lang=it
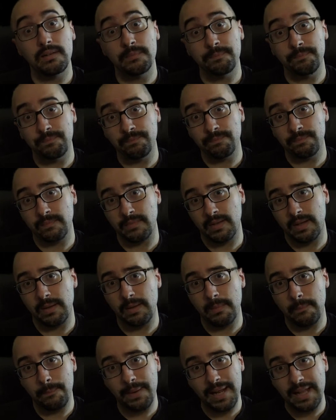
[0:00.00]
ehm,
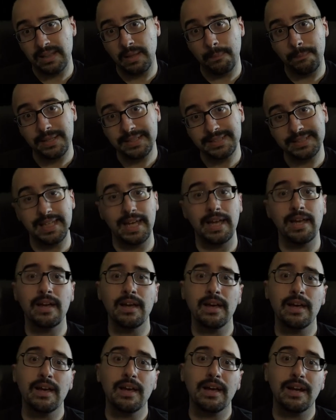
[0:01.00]
prende per sé
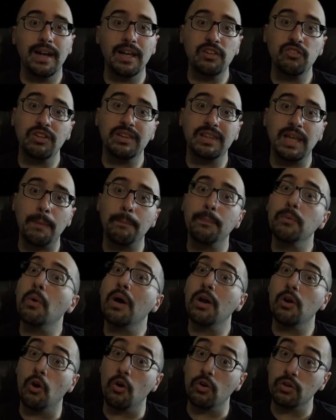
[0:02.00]
la città più
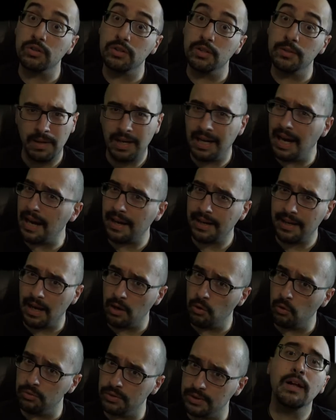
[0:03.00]
a nord,
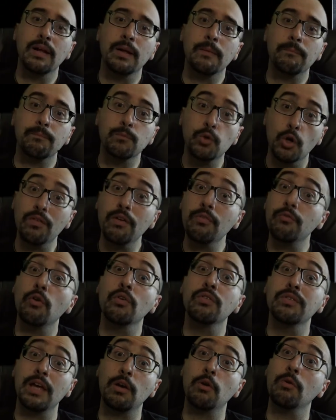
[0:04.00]
Carcaron, dove
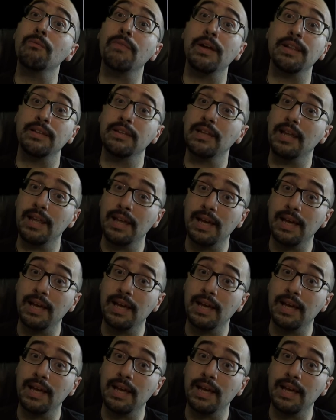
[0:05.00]
fonda i conventi delle